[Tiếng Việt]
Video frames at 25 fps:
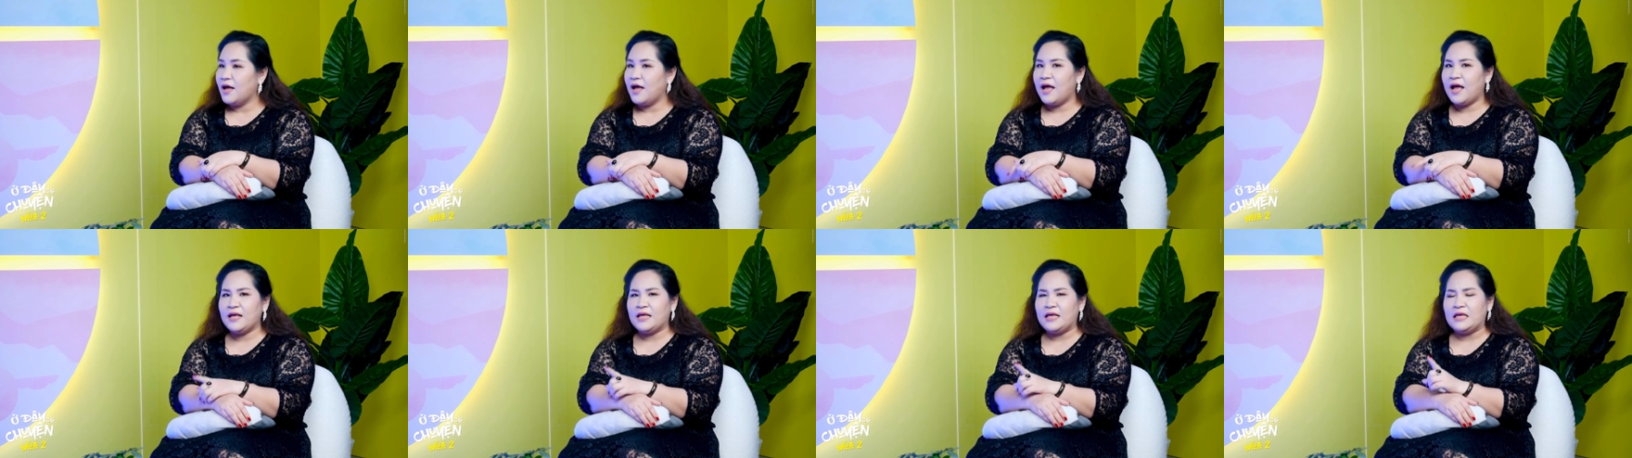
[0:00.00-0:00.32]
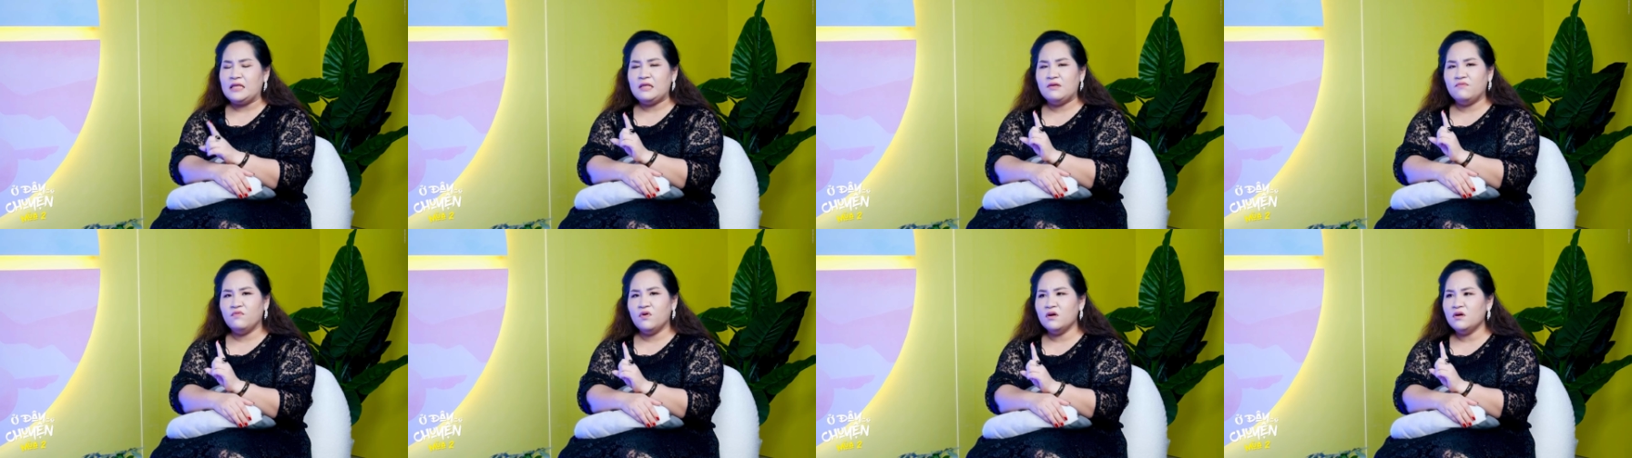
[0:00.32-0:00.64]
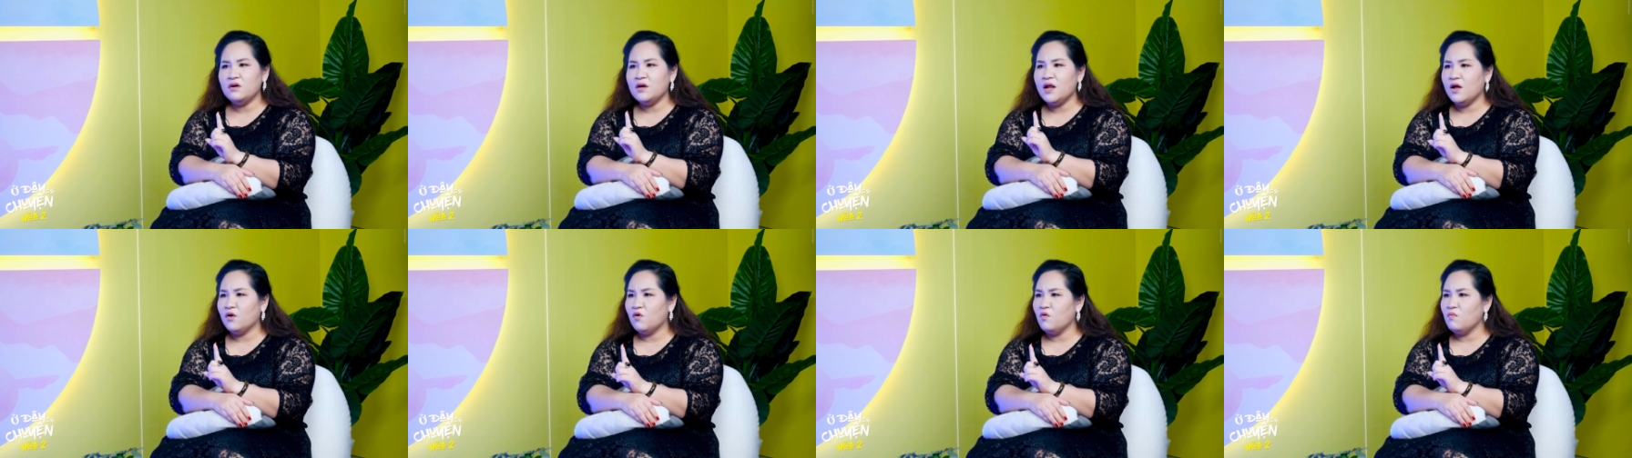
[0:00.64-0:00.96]
À vậy thì
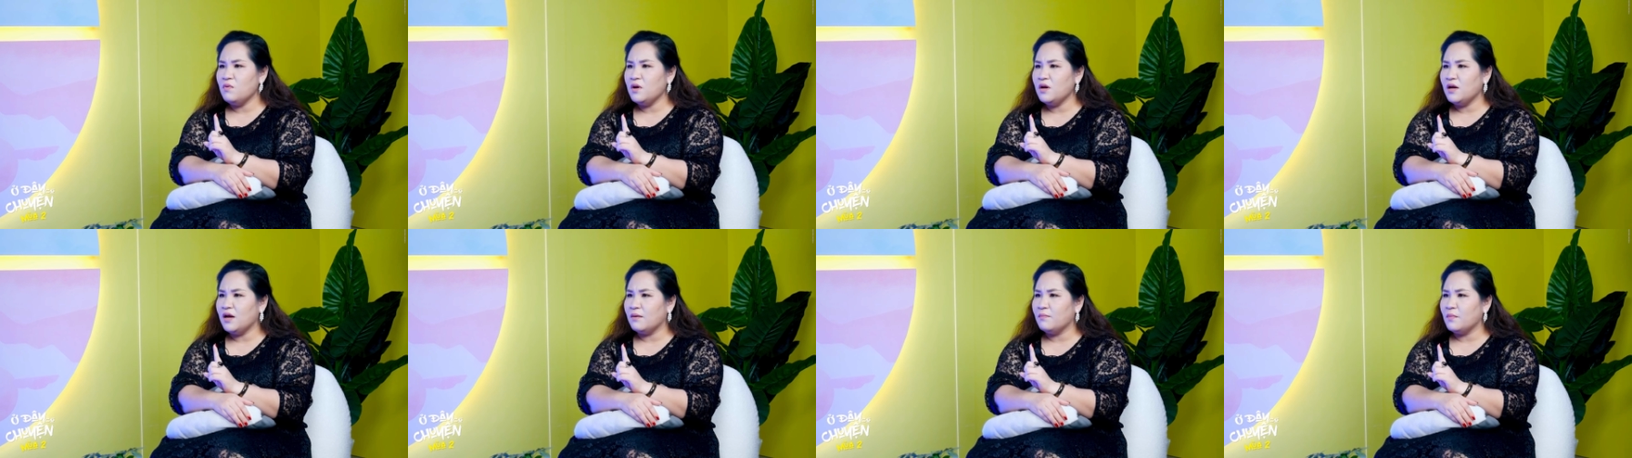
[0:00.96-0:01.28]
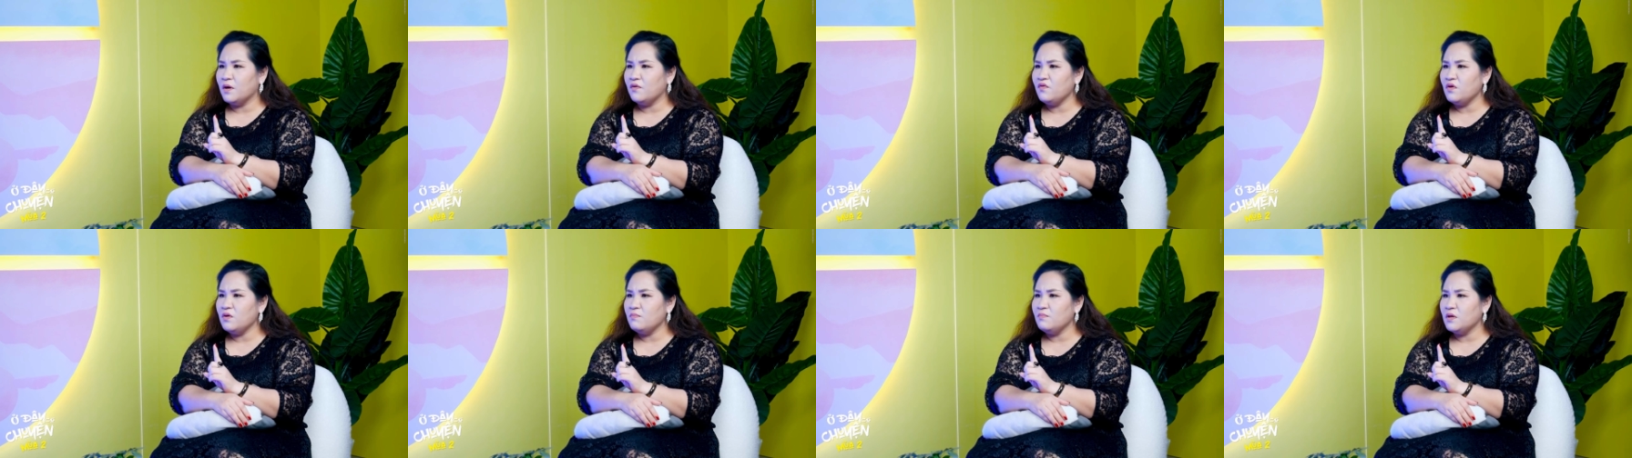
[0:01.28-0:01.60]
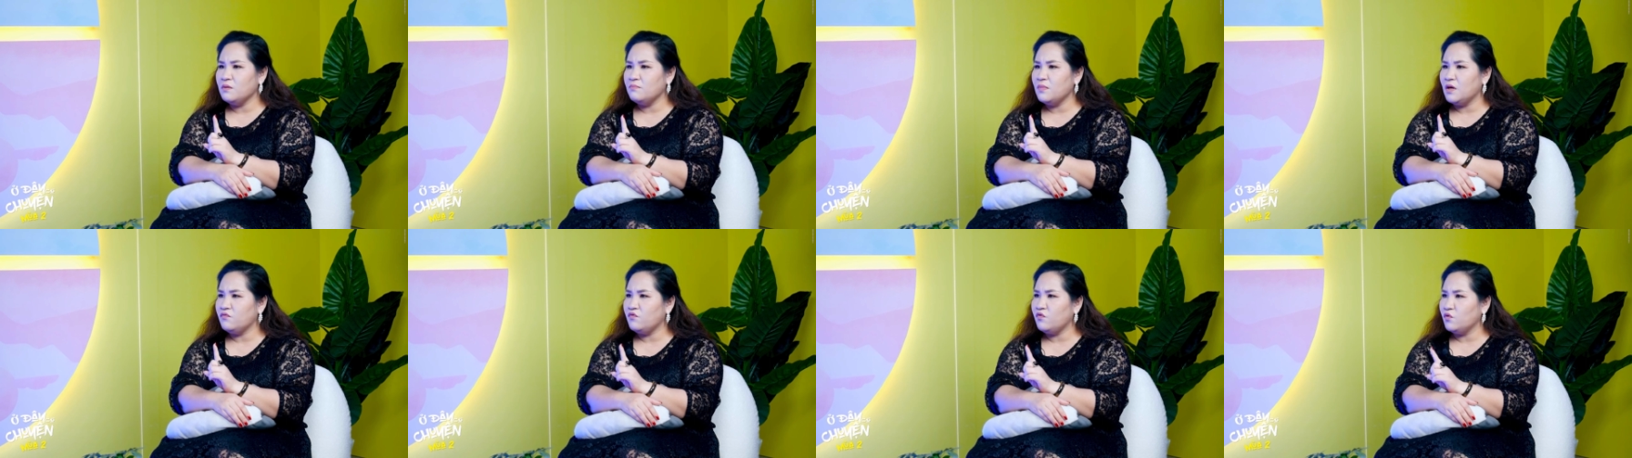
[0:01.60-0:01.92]
vấn đề của mình là bởi vì
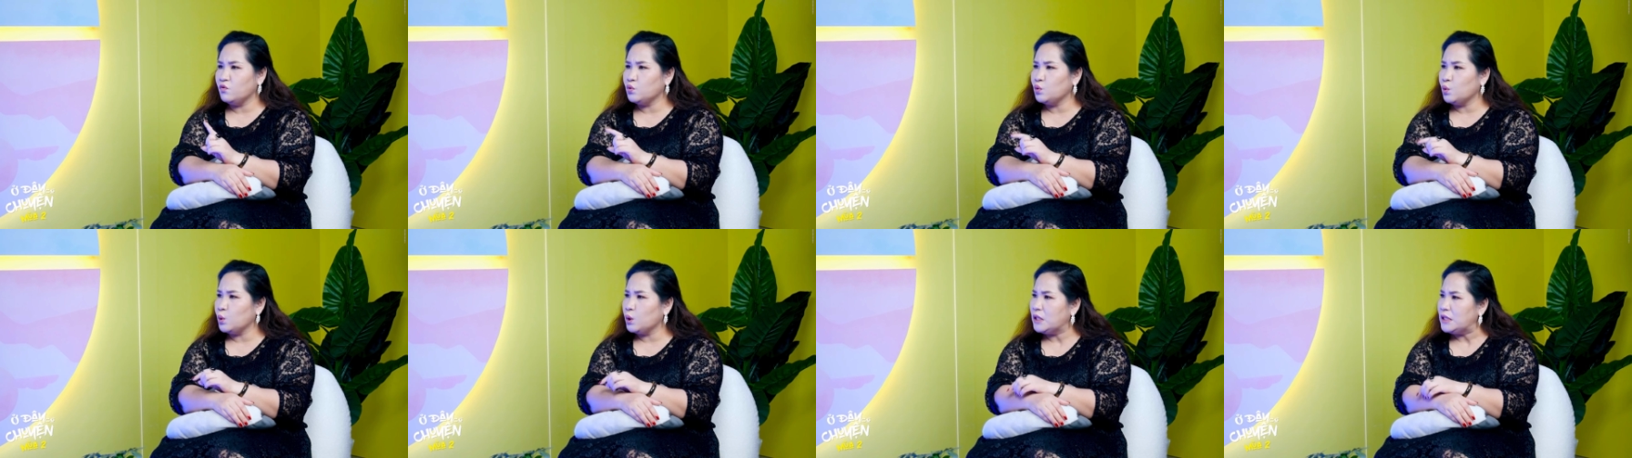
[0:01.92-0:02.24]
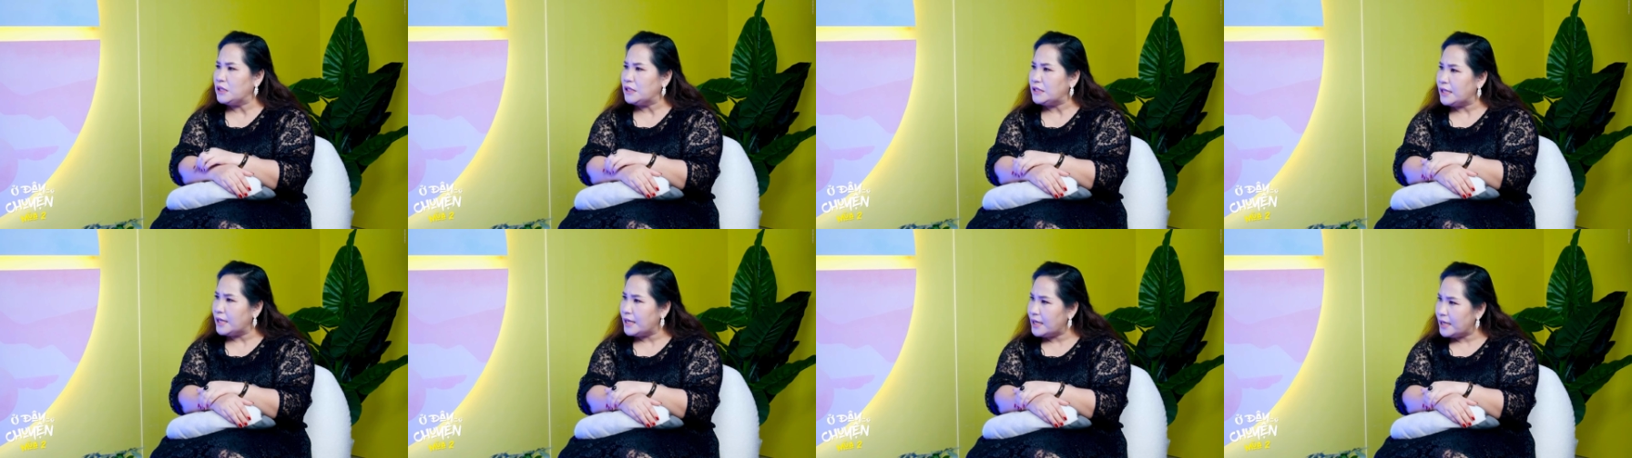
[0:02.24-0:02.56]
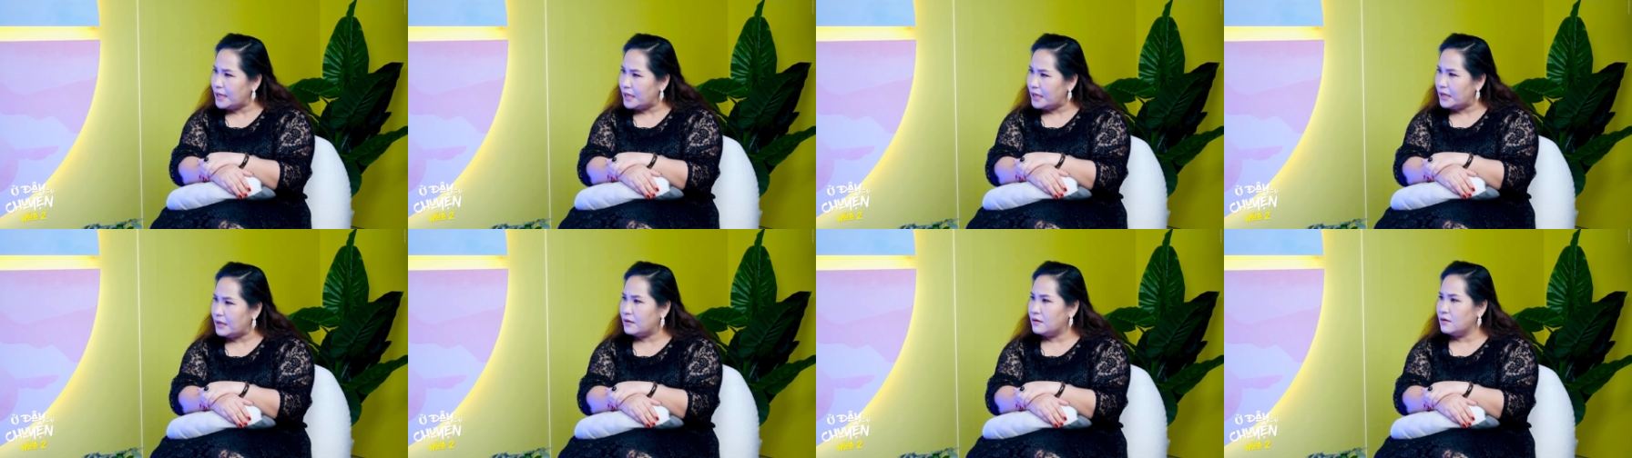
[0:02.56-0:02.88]
mình bị phụ thuộc kinh
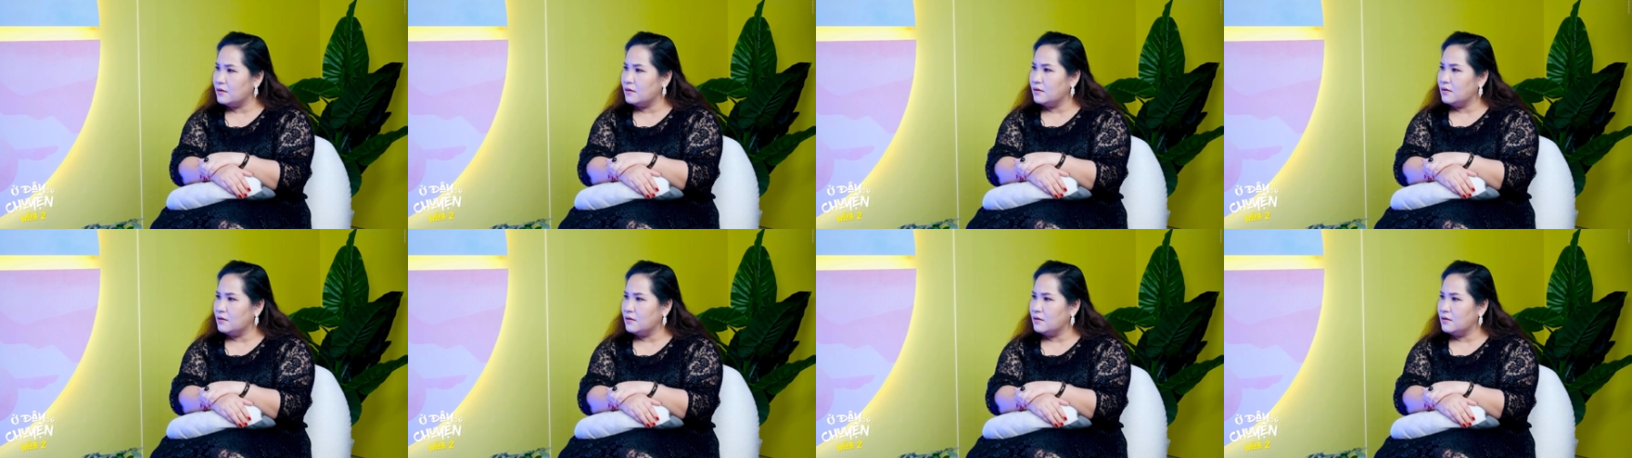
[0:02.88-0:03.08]
tế,